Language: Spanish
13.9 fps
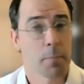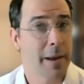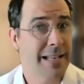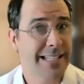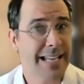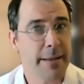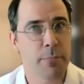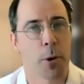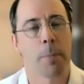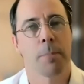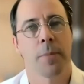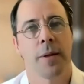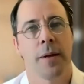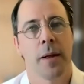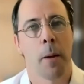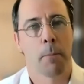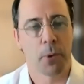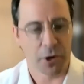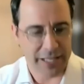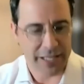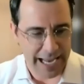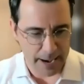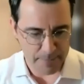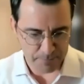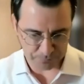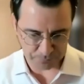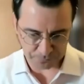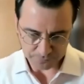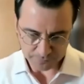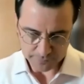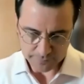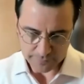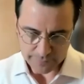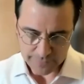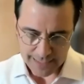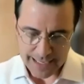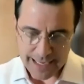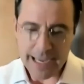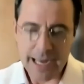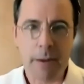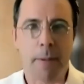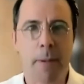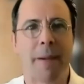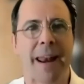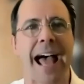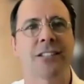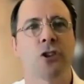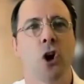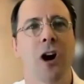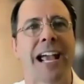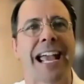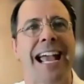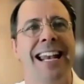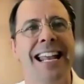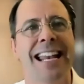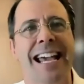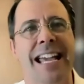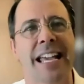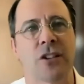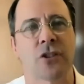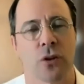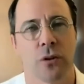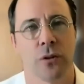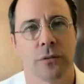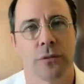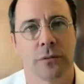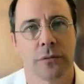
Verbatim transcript: Pensemos, porque la preparación genera eso.